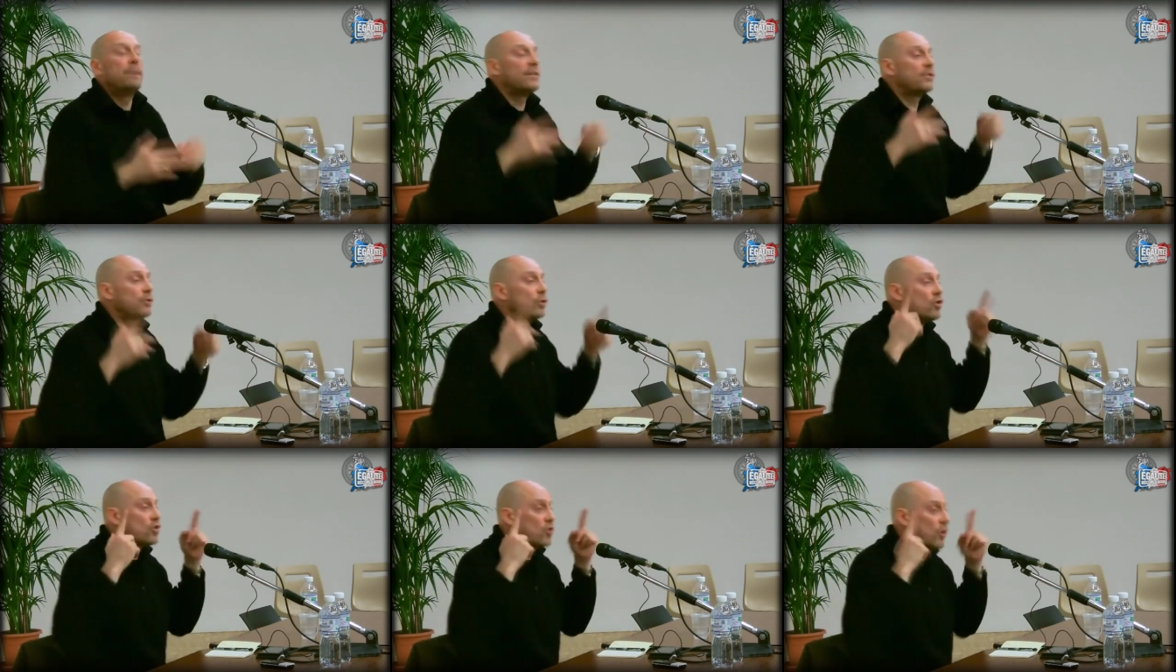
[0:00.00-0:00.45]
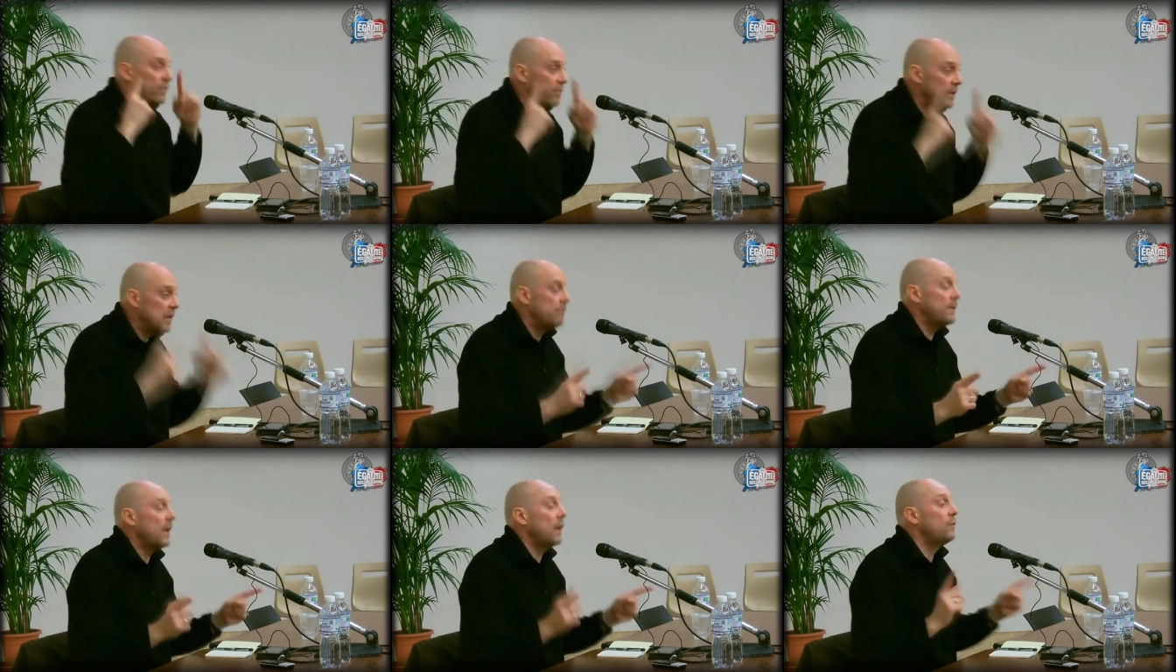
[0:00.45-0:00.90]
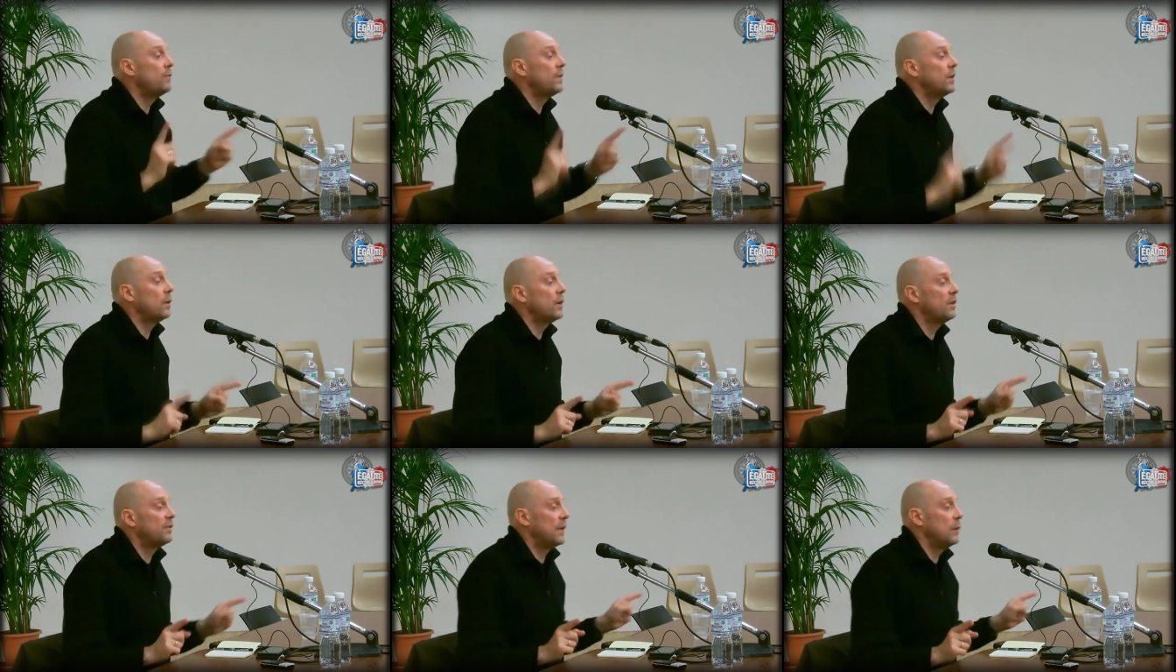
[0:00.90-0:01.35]
parce que je l'ai
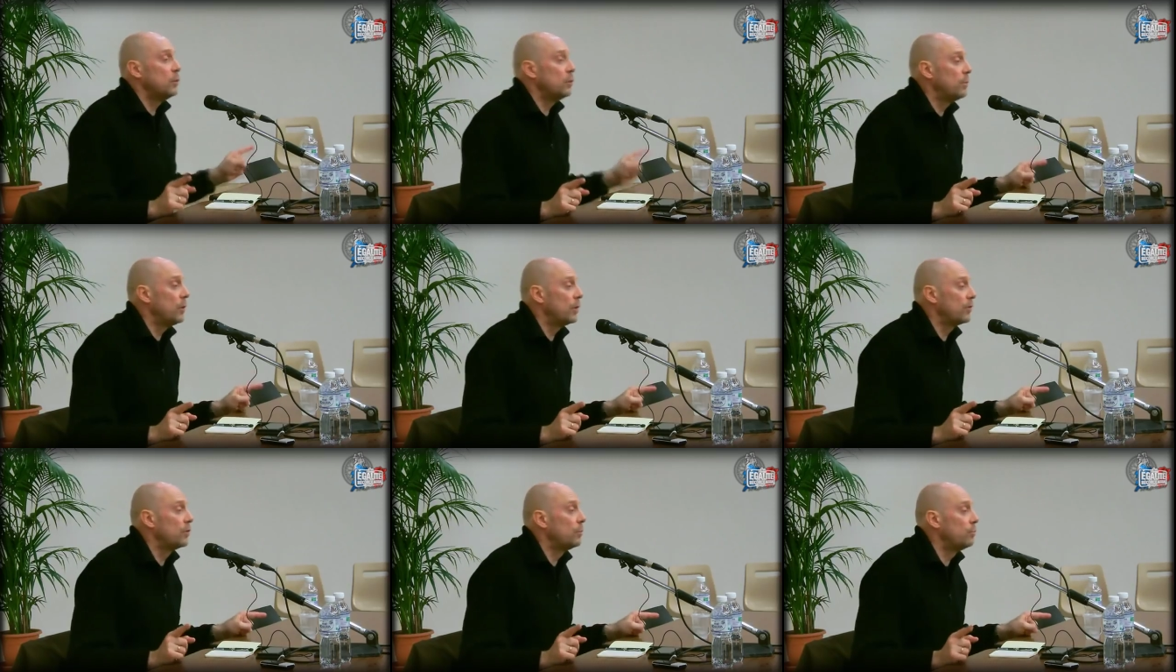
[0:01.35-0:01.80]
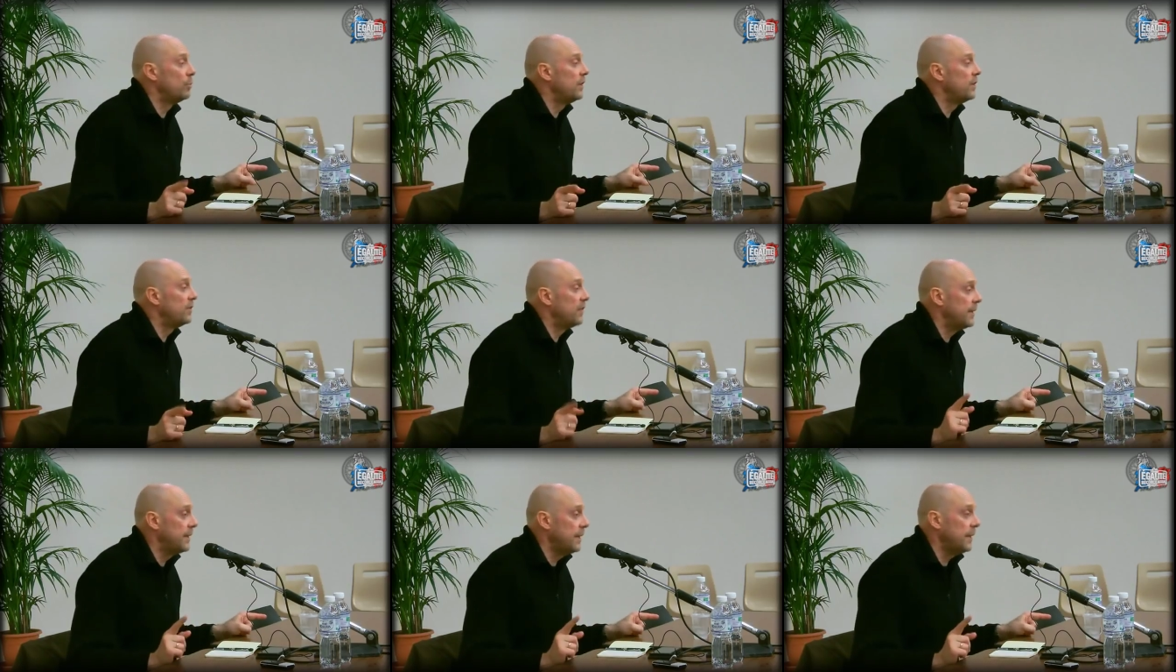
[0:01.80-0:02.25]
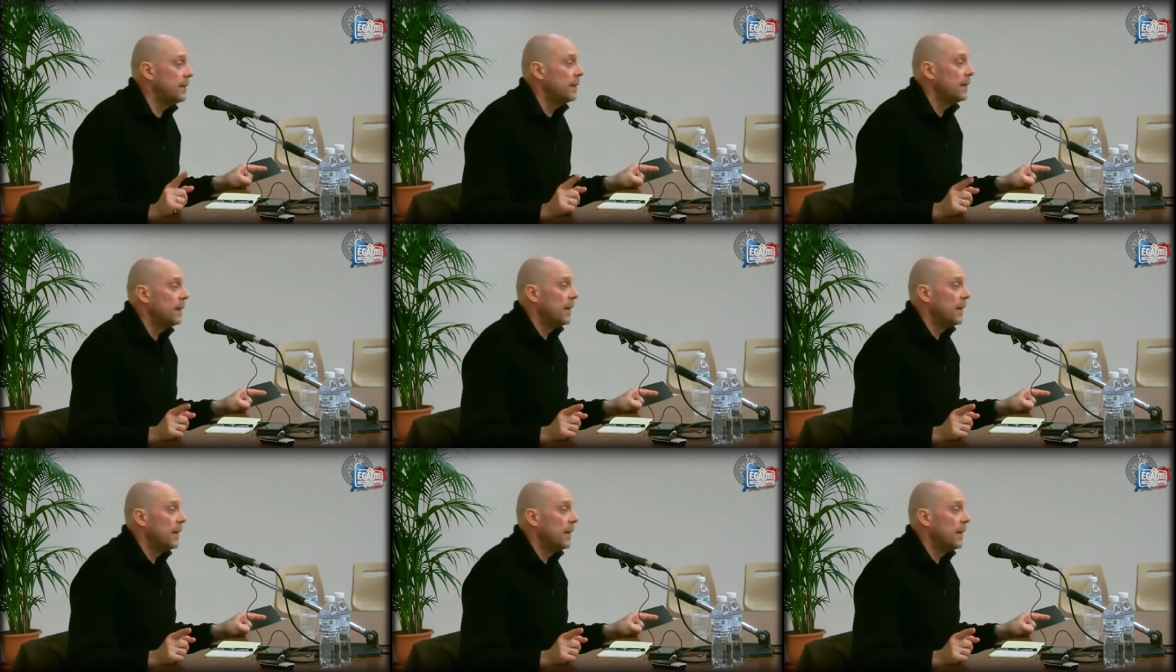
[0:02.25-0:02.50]
vérifié dans les salles de boxe depuis des années.